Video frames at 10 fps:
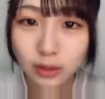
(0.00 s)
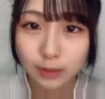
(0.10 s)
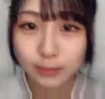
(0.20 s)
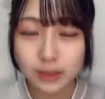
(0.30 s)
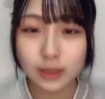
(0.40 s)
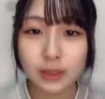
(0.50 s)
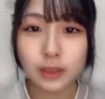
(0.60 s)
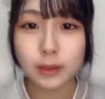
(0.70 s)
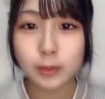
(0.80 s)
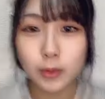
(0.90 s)
今更
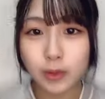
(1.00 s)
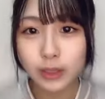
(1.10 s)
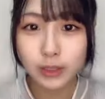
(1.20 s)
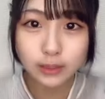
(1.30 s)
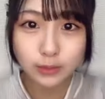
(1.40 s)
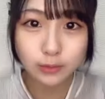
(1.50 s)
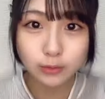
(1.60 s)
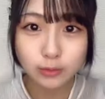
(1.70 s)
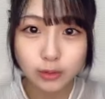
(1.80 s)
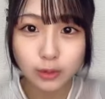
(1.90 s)
希望はないですよ
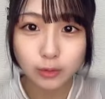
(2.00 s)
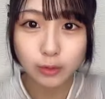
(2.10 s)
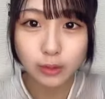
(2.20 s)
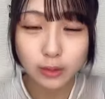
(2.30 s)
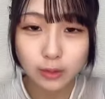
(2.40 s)
ハロウィンに